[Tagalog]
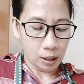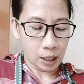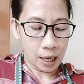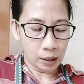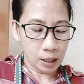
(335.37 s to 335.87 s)

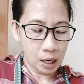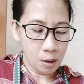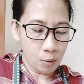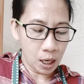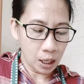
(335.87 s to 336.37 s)
Kahit
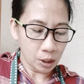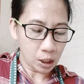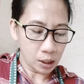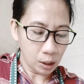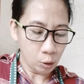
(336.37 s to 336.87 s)
dalawa lang
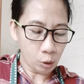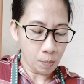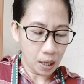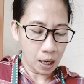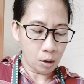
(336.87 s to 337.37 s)
siya, siguro
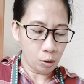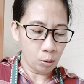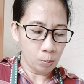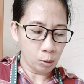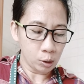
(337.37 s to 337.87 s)
mga
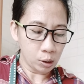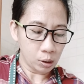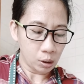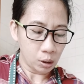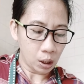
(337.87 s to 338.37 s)
almost
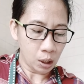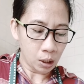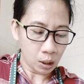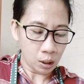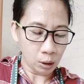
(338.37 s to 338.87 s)

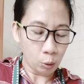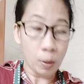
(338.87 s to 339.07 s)
uh, ah,